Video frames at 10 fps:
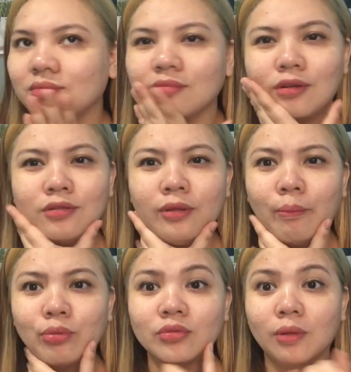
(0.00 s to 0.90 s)
ang
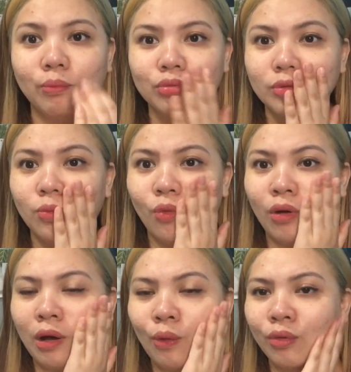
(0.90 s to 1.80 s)
lambot-lambot ng
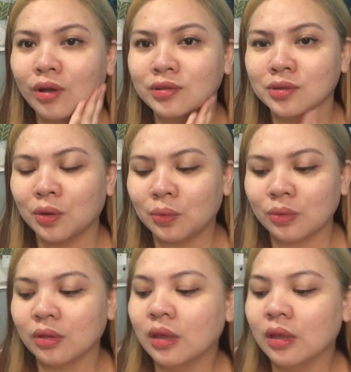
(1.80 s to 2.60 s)
mukha ko, guys, ngayon.